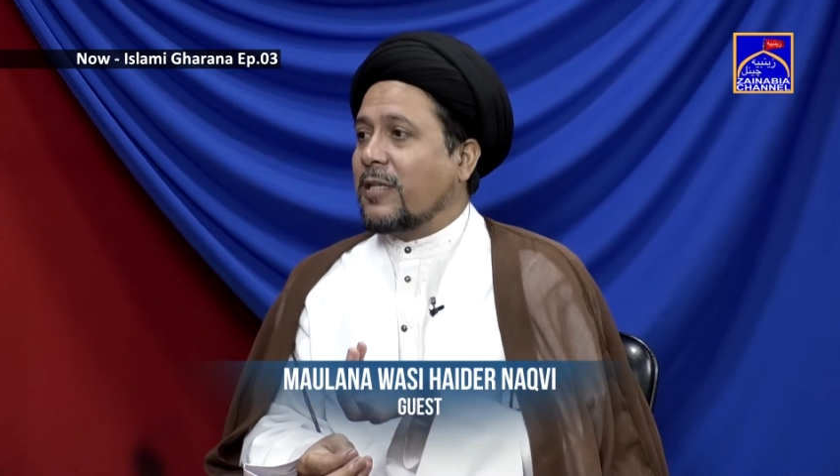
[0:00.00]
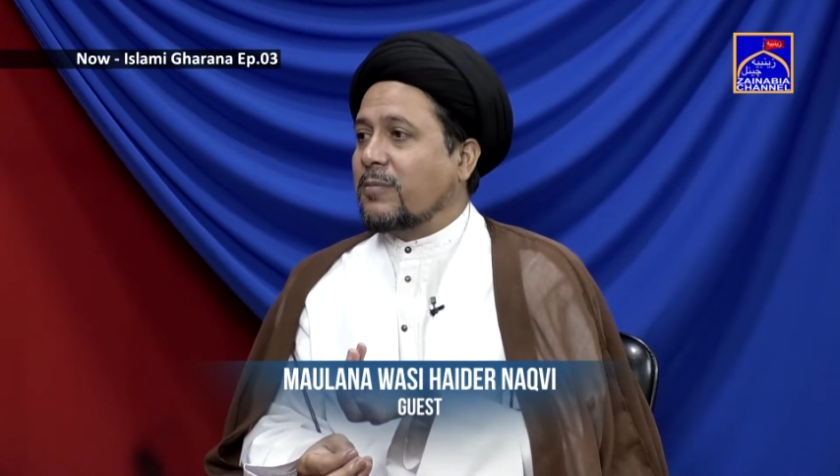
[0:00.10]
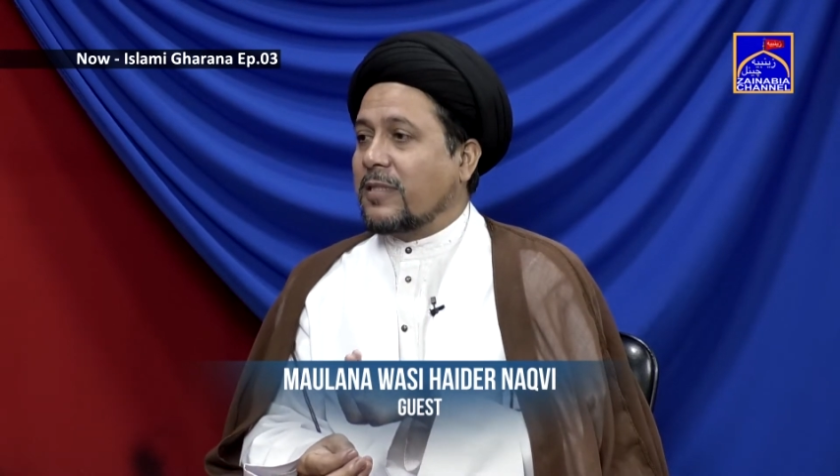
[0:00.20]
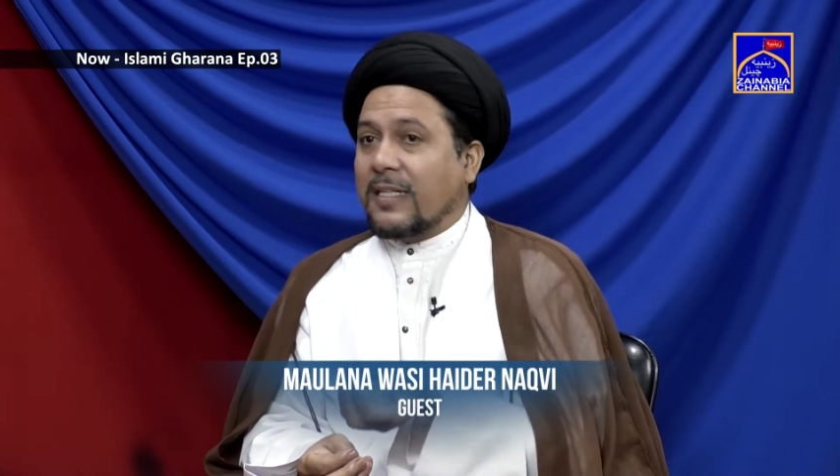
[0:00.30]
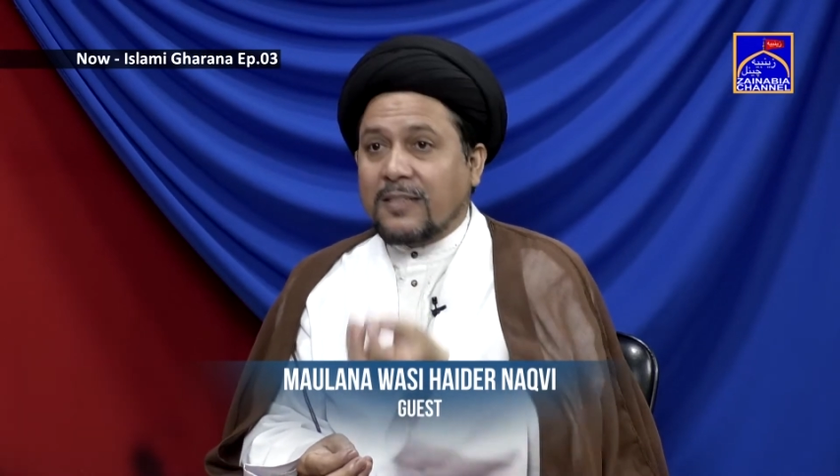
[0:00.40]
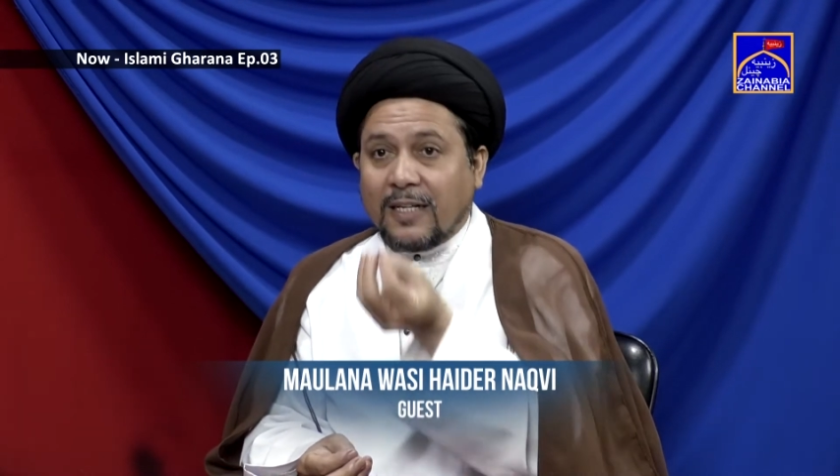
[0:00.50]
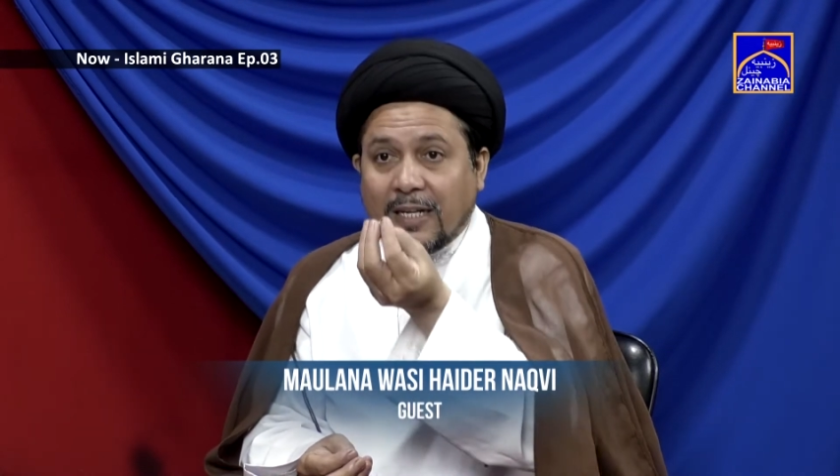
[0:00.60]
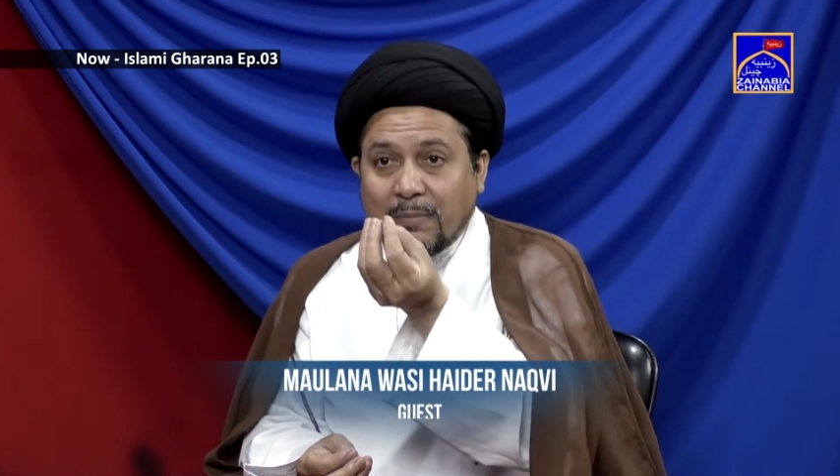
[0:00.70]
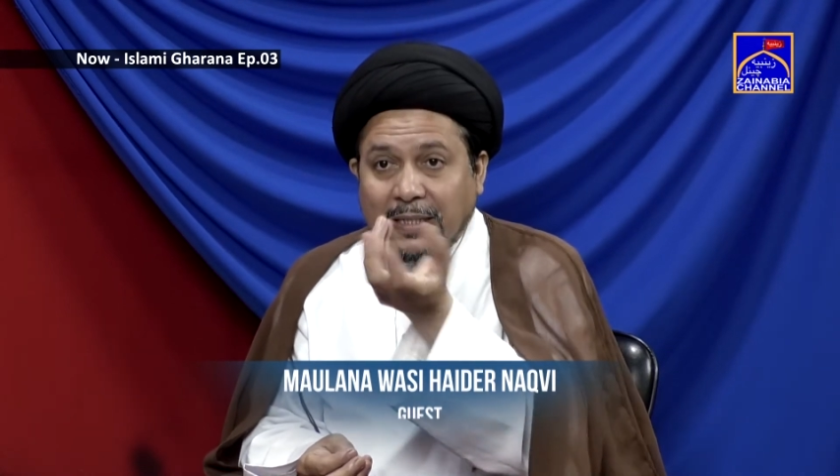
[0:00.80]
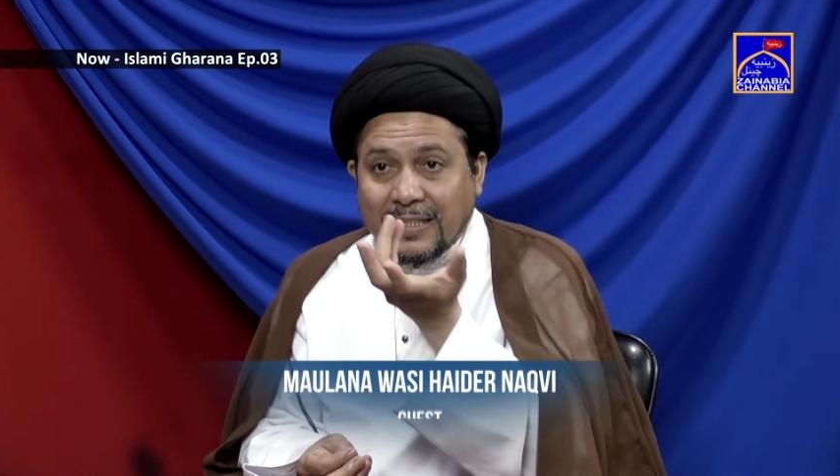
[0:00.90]
पास बचा है इसके
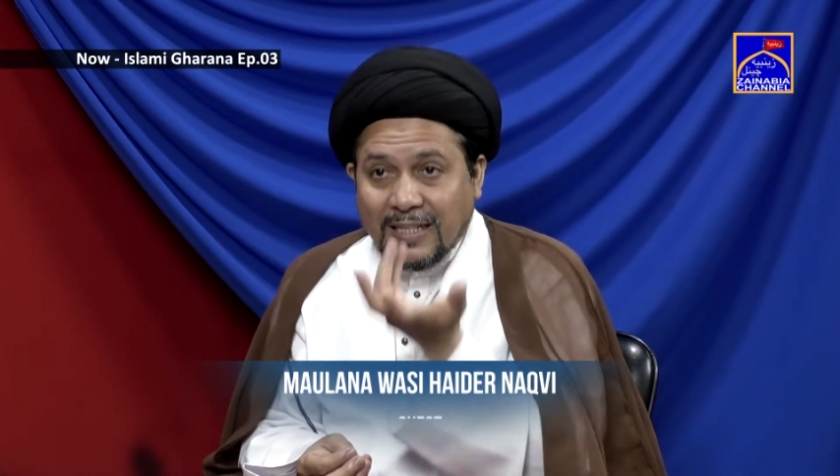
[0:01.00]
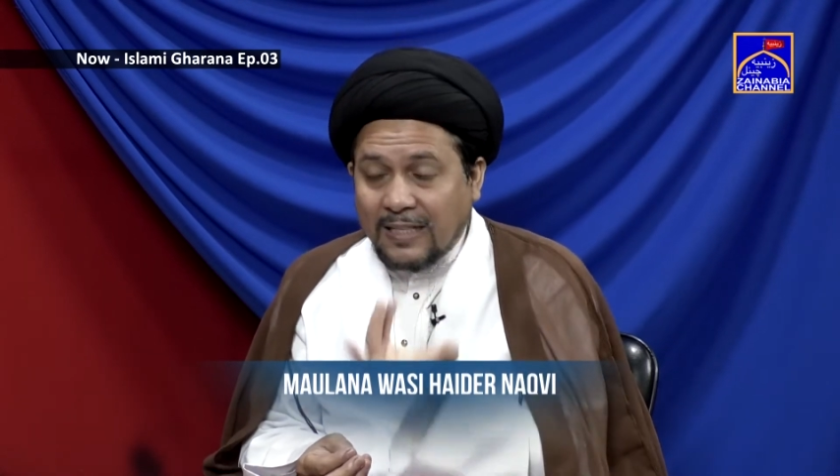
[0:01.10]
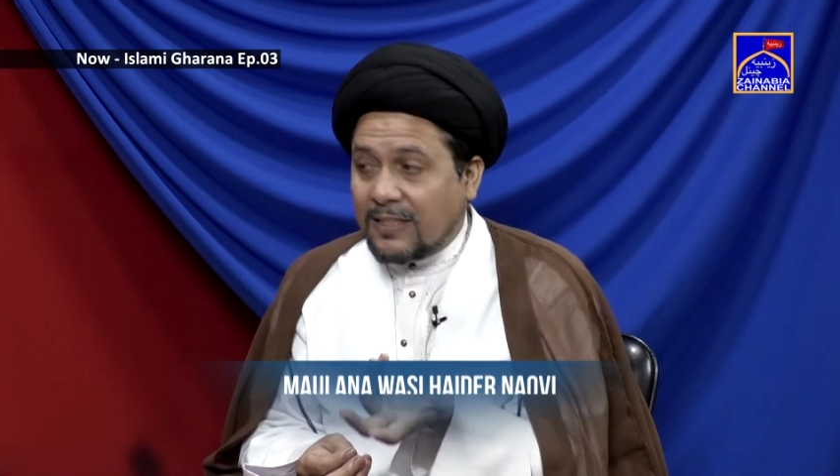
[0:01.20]
घर में कितना